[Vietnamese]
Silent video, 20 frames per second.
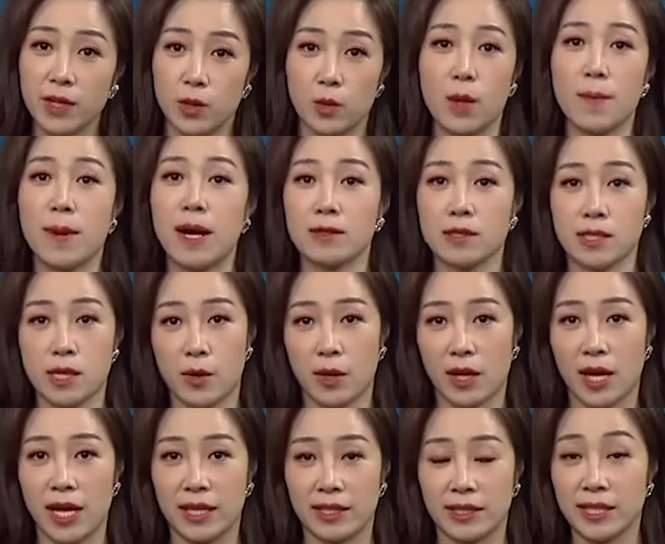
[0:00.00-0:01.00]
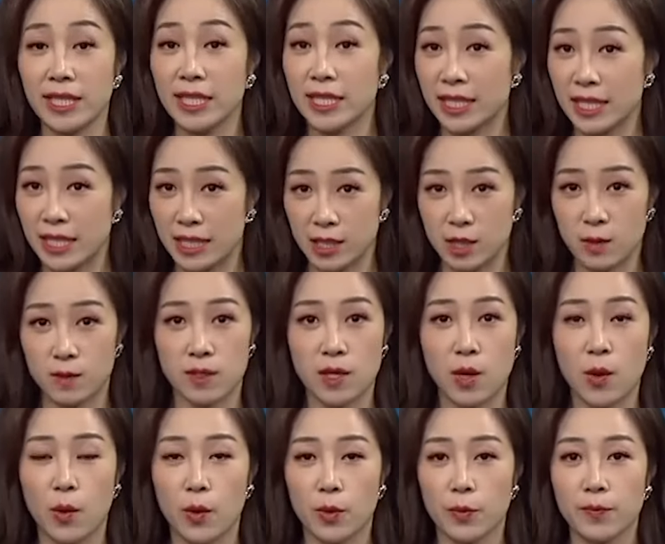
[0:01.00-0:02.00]
khi vượt qua bao rào cản định kiến trong
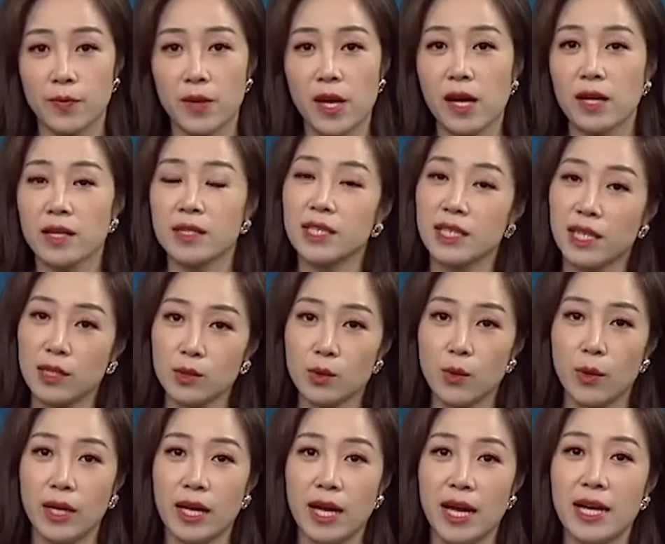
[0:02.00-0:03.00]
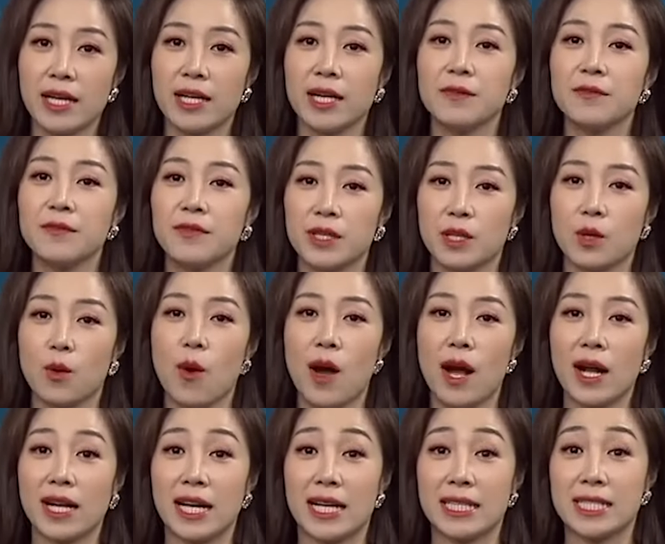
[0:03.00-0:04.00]
xã hội, người cao tuổi cần vượt
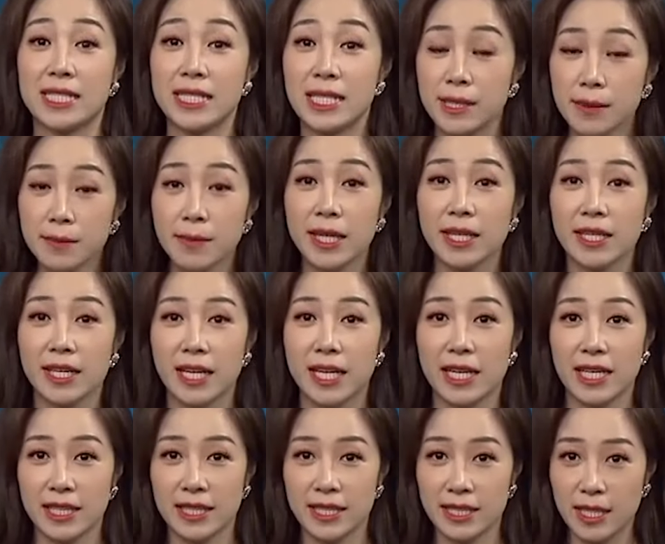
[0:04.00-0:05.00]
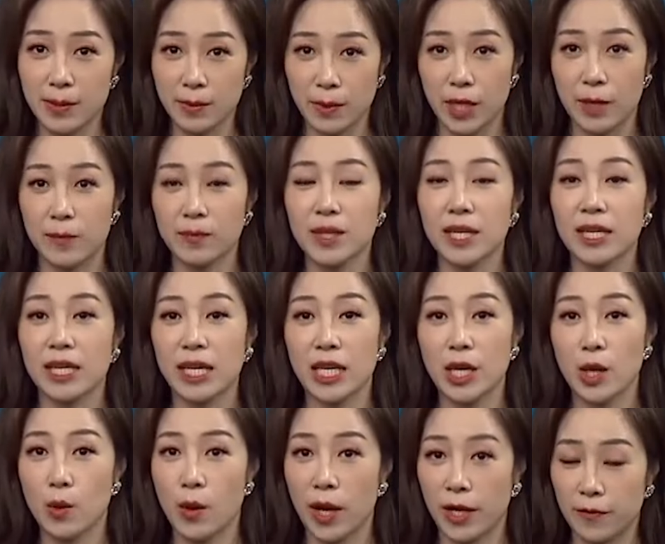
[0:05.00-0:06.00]
qua cả chính mình khi tìm kiếm tình
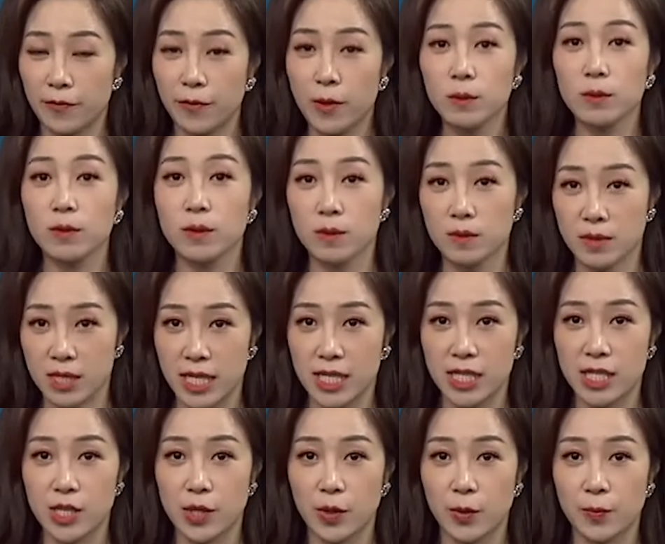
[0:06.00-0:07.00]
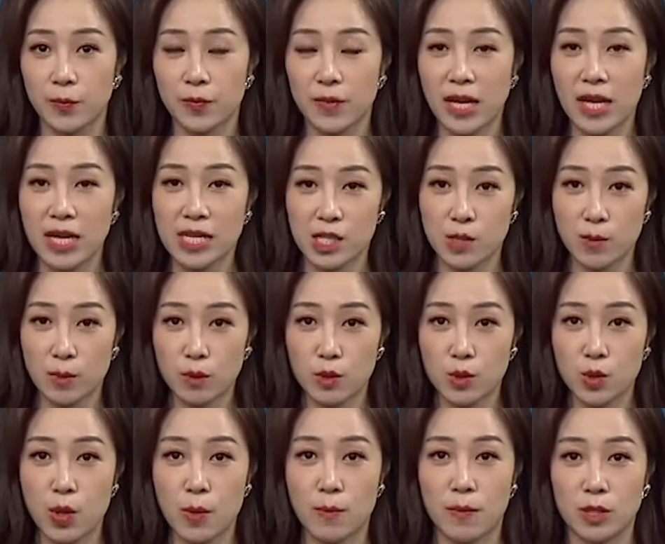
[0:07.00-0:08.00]
yêu hạnh phúc lúc xế chiều. Trong
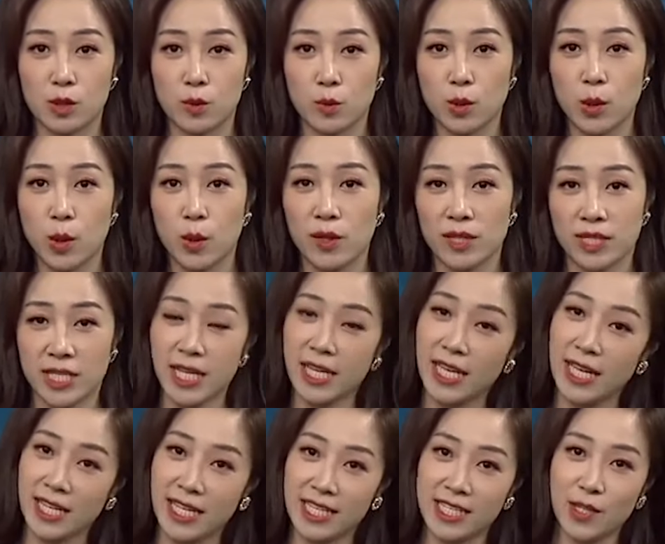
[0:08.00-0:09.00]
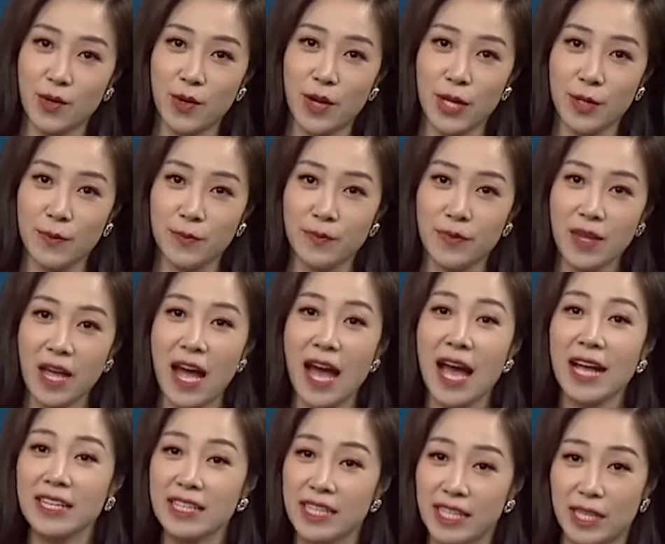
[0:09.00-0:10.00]
câu chuyện mà chúng tôi sẽ kể ngay sau đây,
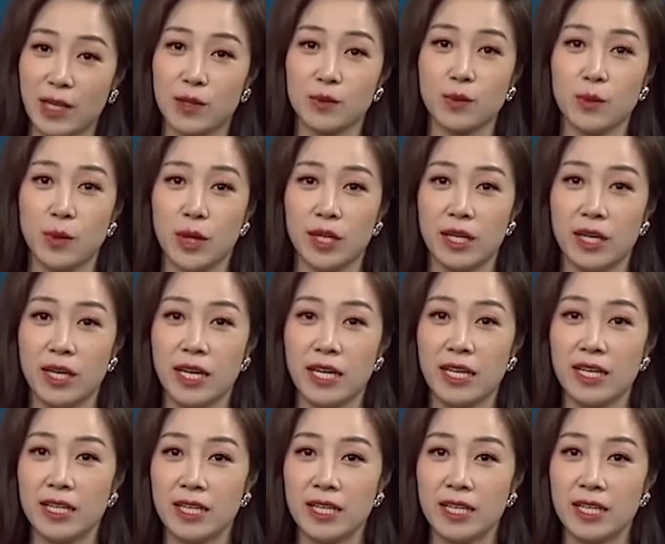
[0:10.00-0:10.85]
hai người cao tuổi